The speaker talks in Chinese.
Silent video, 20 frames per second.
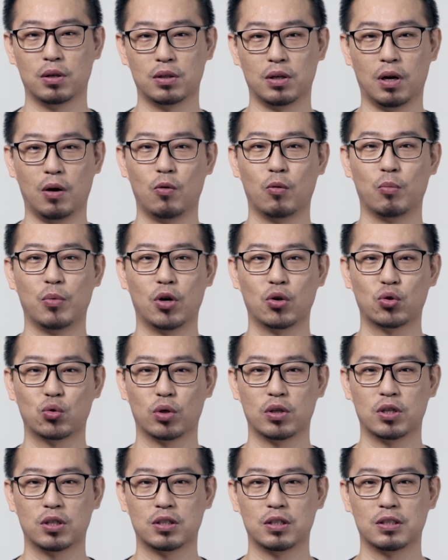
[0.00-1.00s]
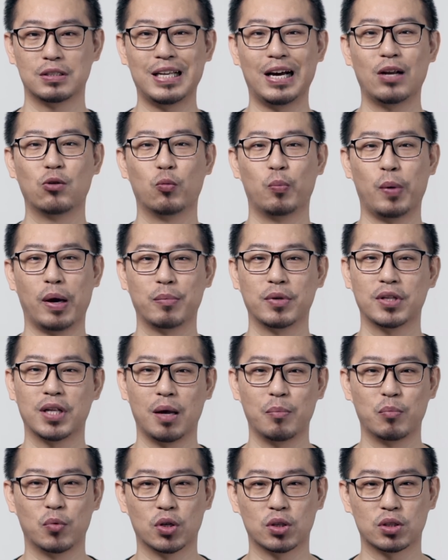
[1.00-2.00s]
然后我们要说的是大陆白名
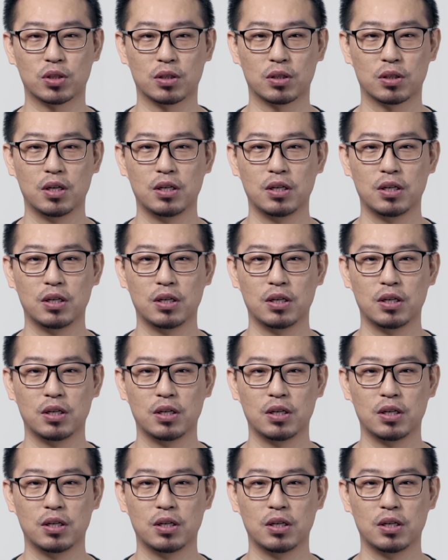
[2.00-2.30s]
单模式，